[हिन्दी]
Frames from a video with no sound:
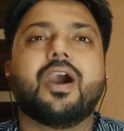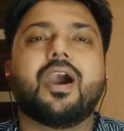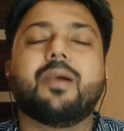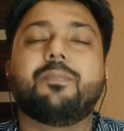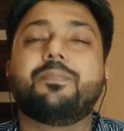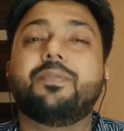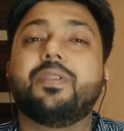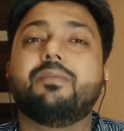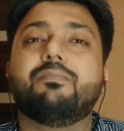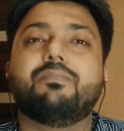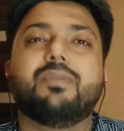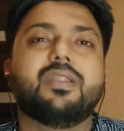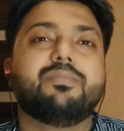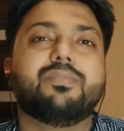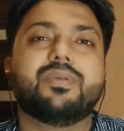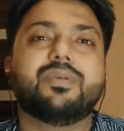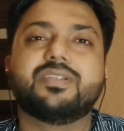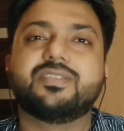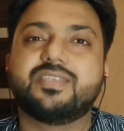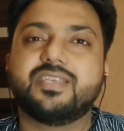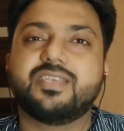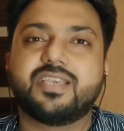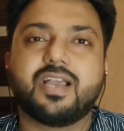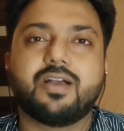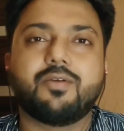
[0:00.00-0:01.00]
अपने मन
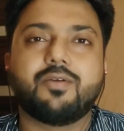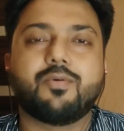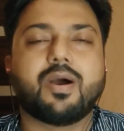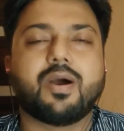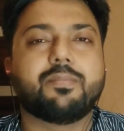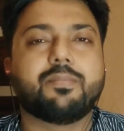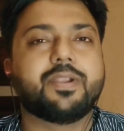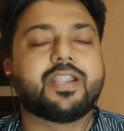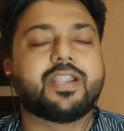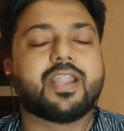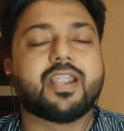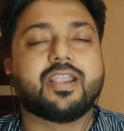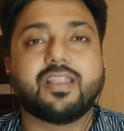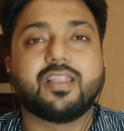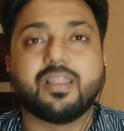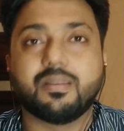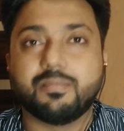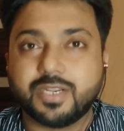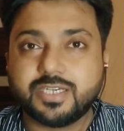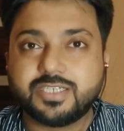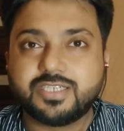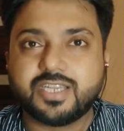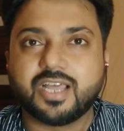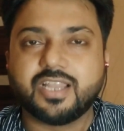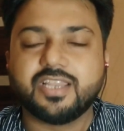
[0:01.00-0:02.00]
मर्जी का वहाँ पे टाइटल
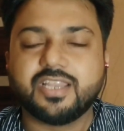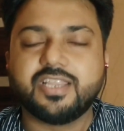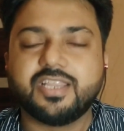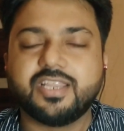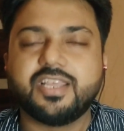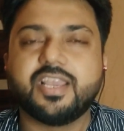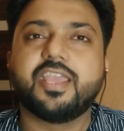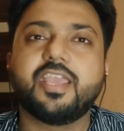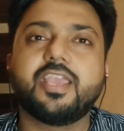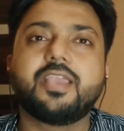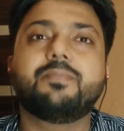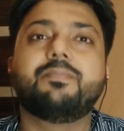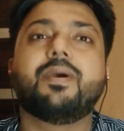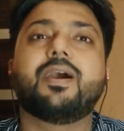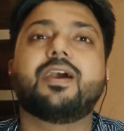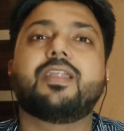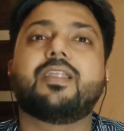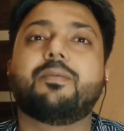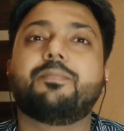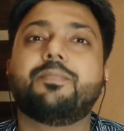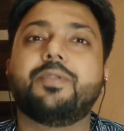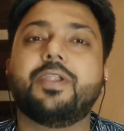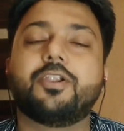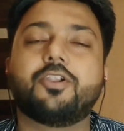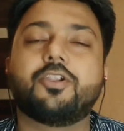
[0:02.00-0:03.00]
मत डालिए एक बार
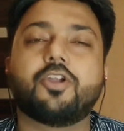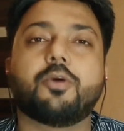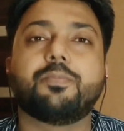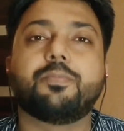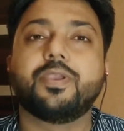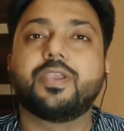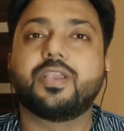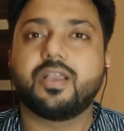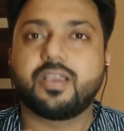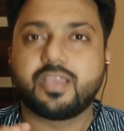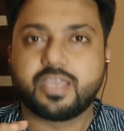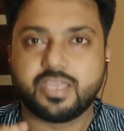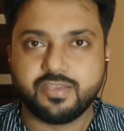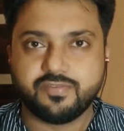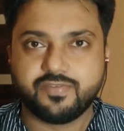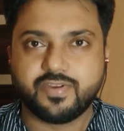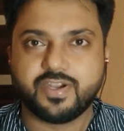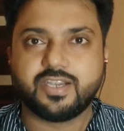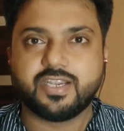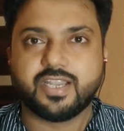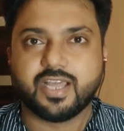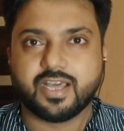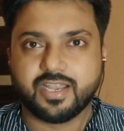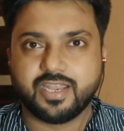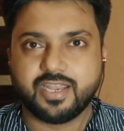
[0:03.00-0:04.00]
अपने टॉपिक का कीवर्ड
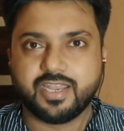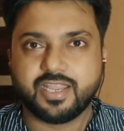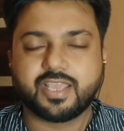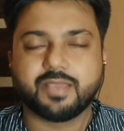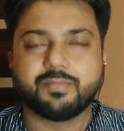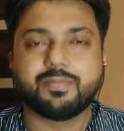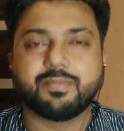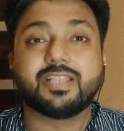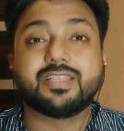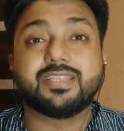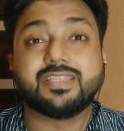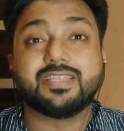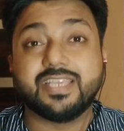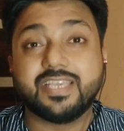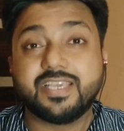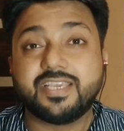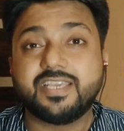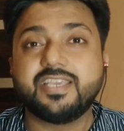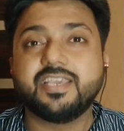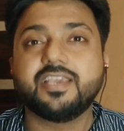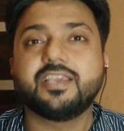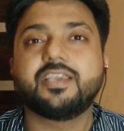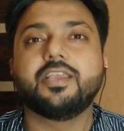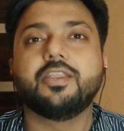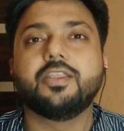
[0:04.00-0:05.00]
डालने के बाद
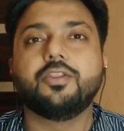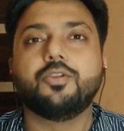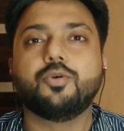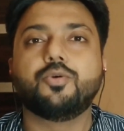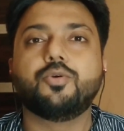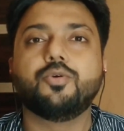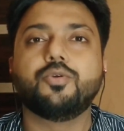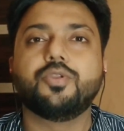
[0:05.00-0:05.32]
देखिए कि लोगों